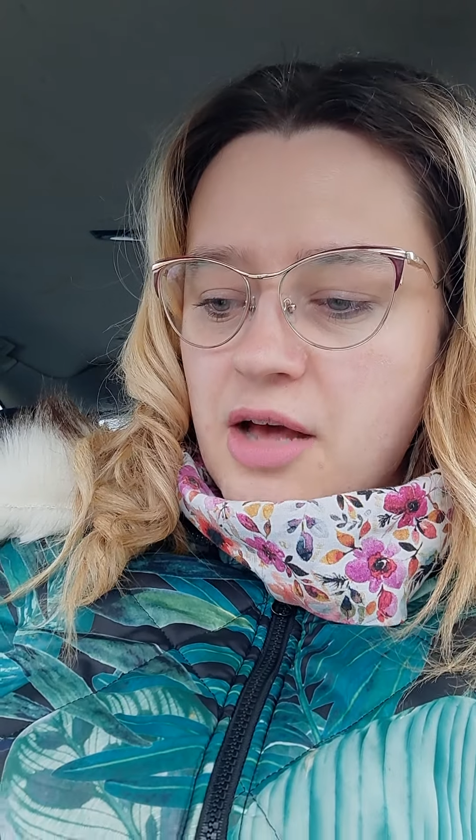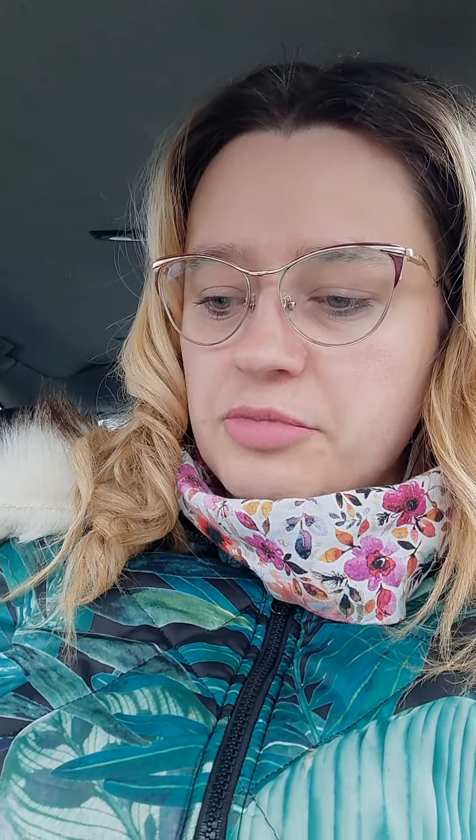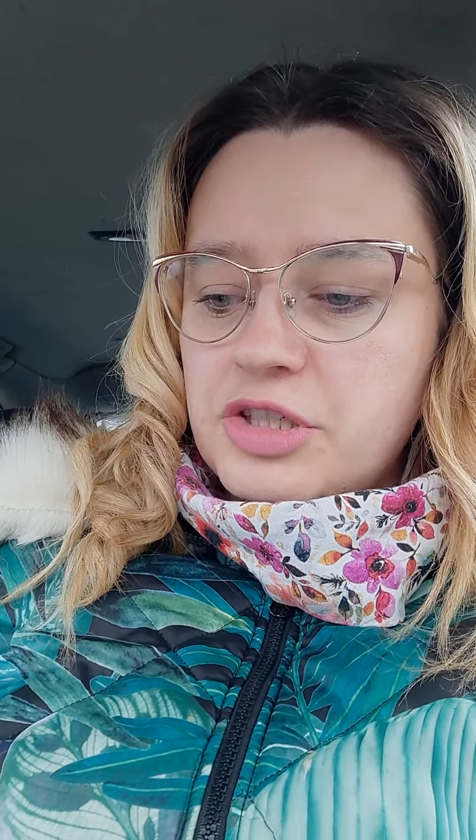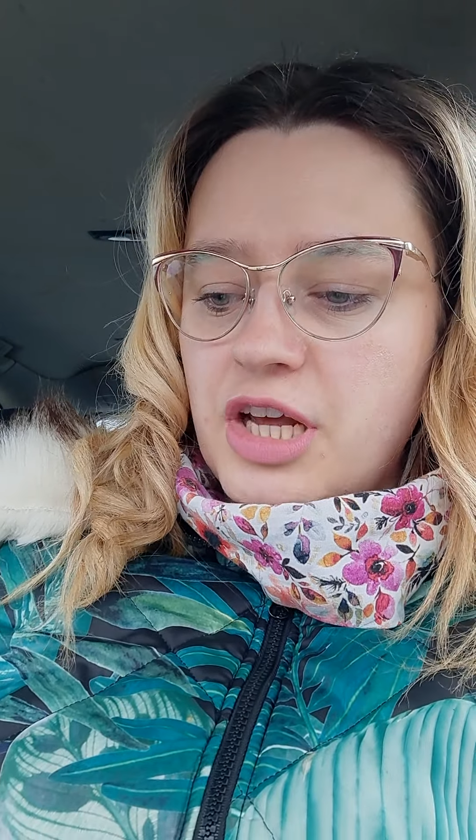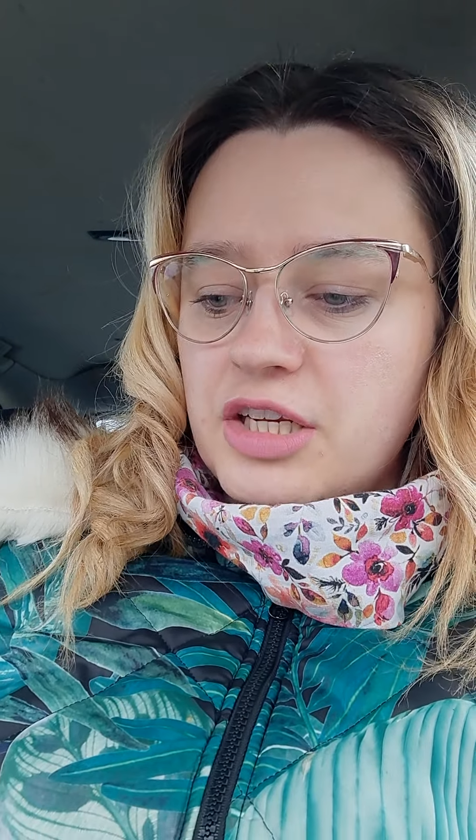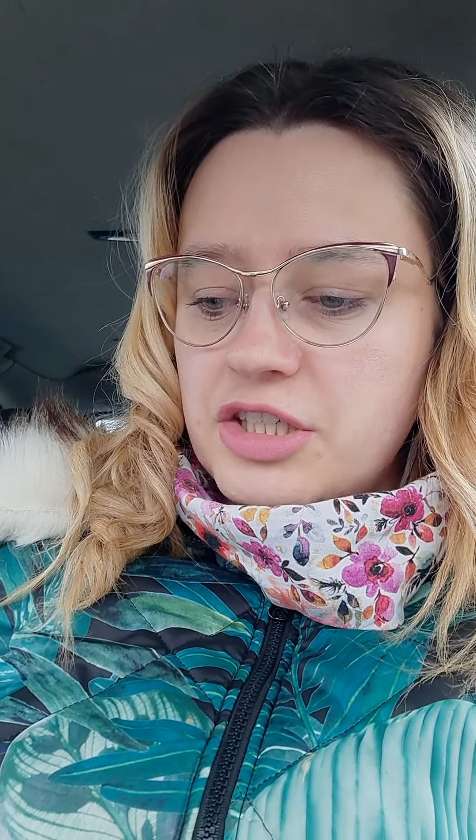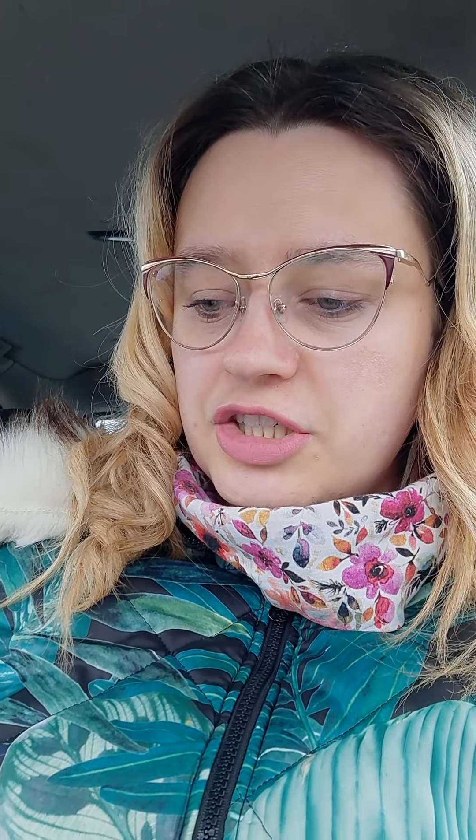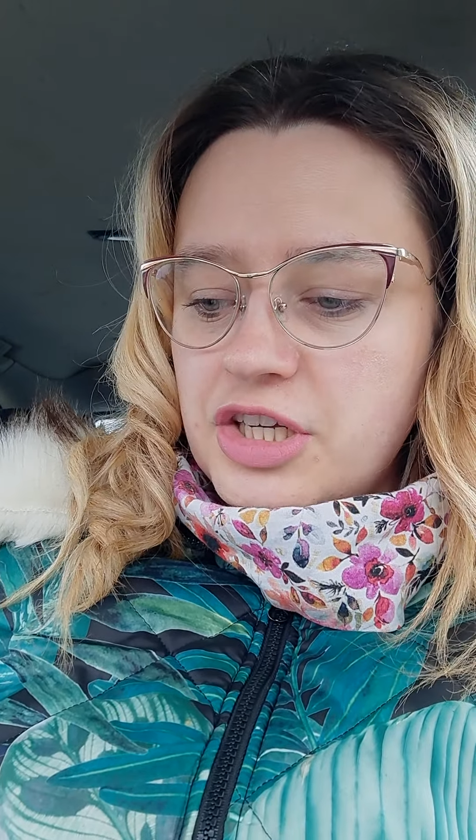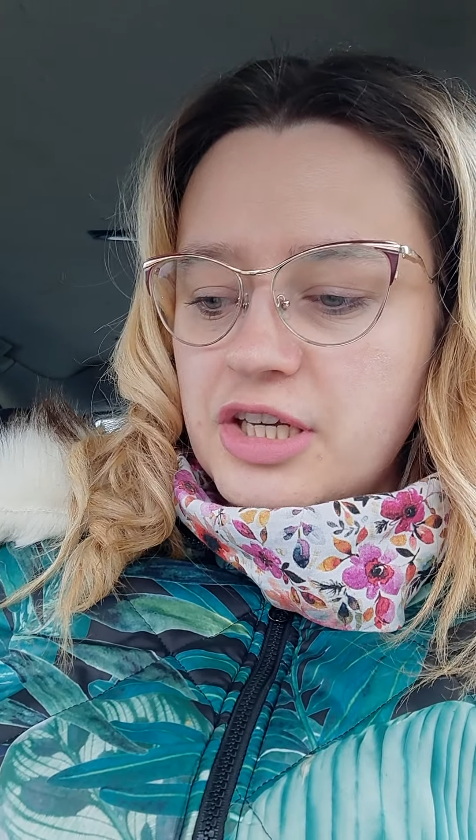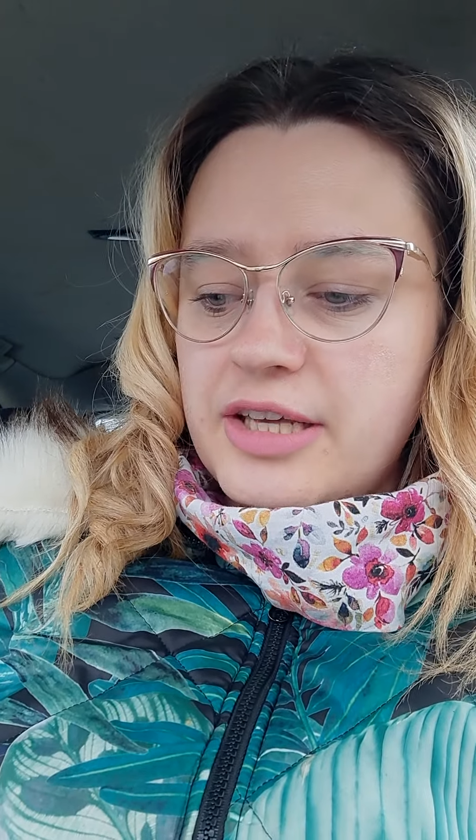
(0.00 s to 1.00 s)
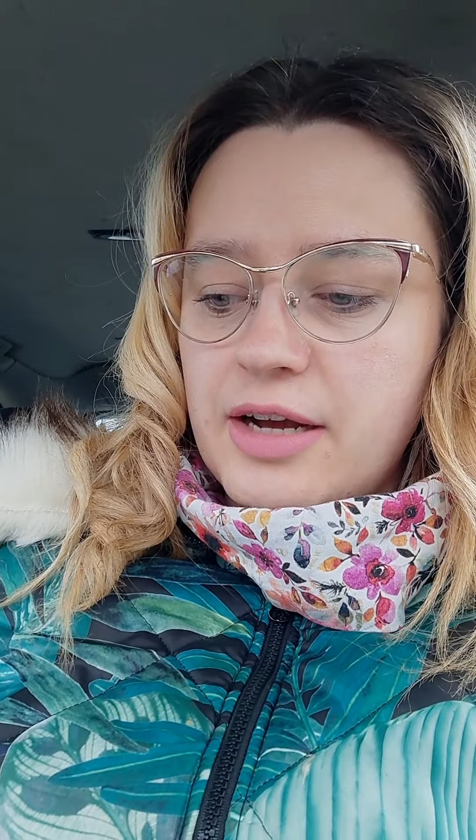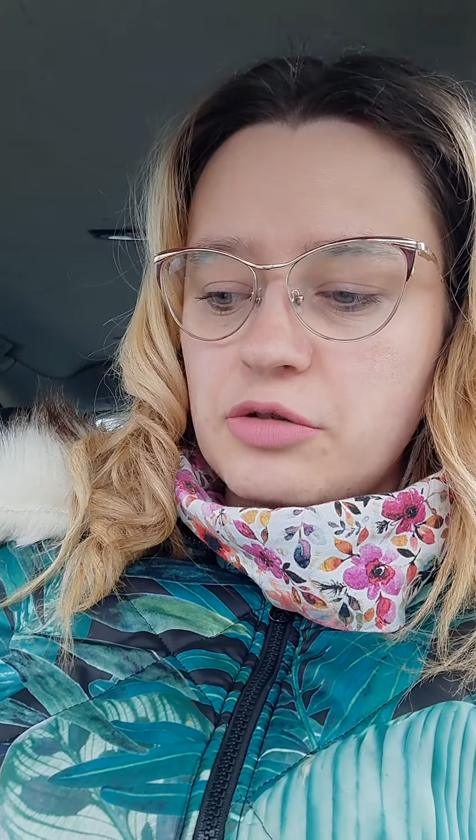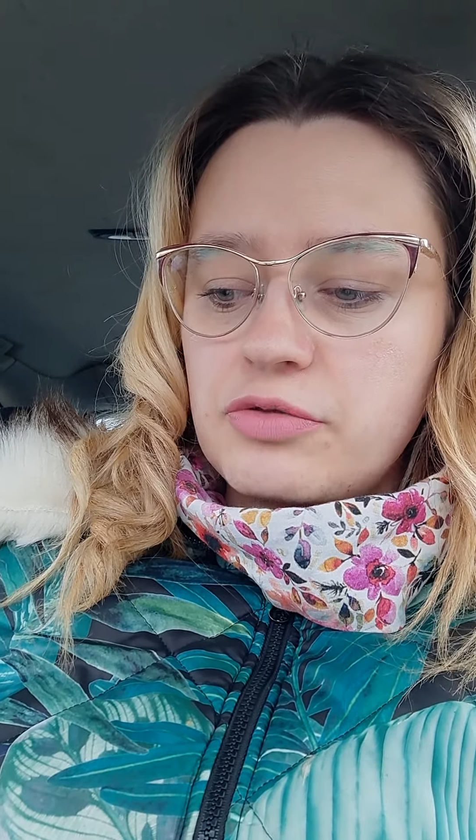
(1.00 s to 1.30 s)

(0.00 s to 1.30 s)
przyjęliście i jak